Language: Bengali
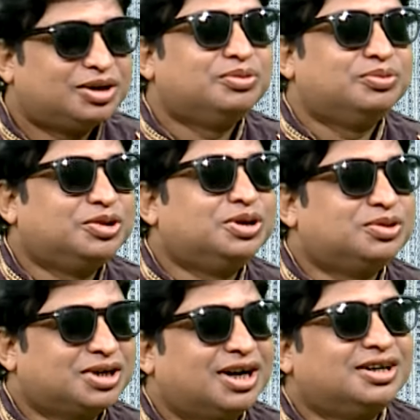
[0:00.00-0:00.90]
মুখে
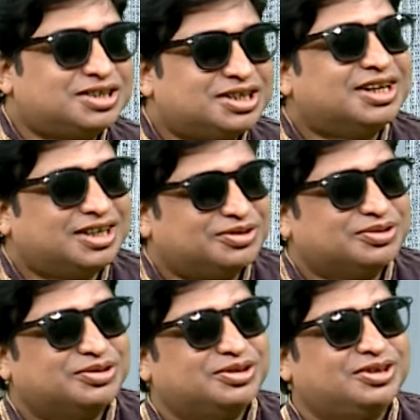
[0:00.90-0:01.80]
মুখে গান শেখাইতো
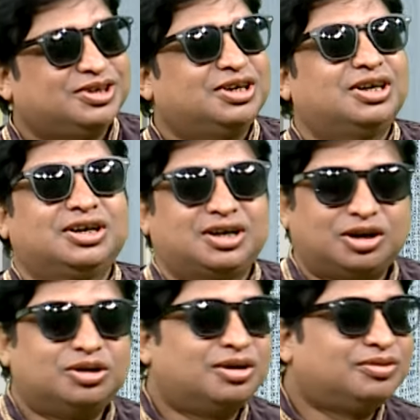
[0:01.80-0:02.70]

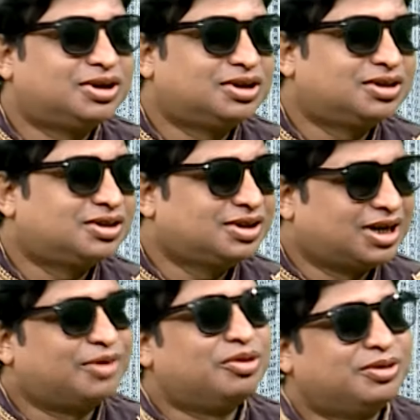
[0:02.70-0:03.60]
কারণ আমার
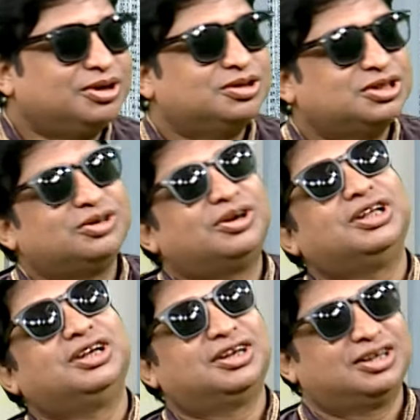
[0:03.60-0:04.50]
গ্রামের বাড়ি হচ্ছে
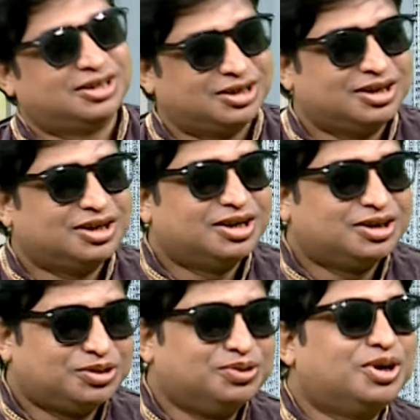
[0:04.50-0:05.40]
অনেক
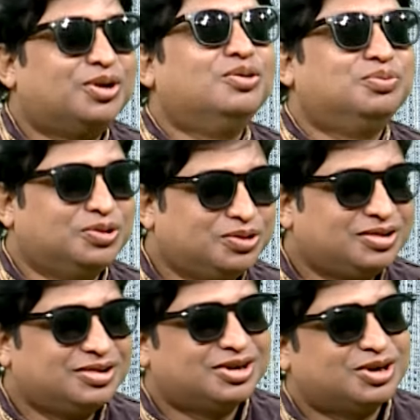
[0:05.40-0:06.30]
দূরে রংপুর
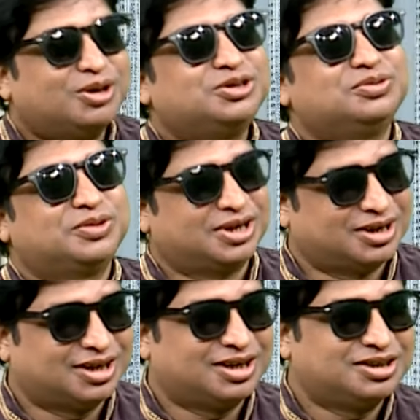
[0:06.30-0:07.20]
আচ্ছা।
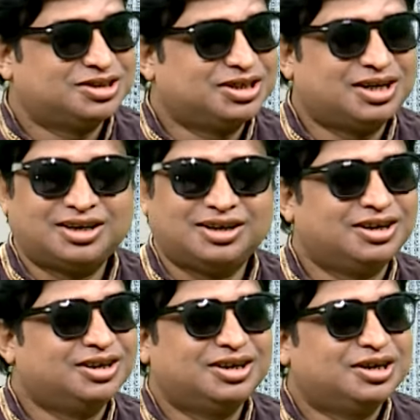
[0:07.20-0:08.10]
অজপাড়াগা যেখানে
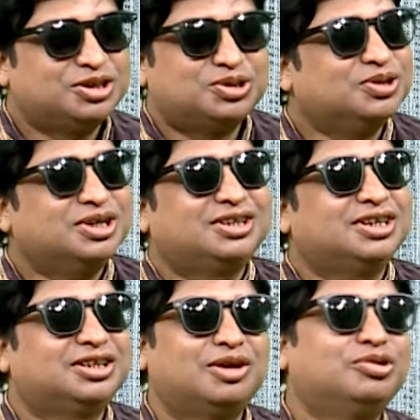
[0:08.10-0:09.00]
সঙ্গীতের
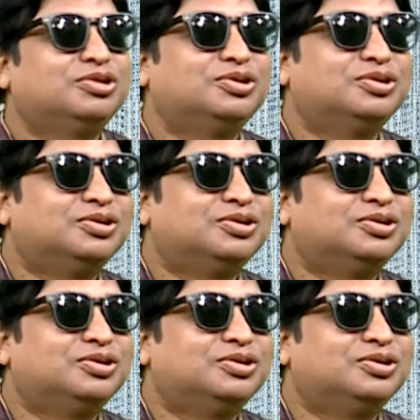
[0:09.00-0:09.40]
তেমন কোনো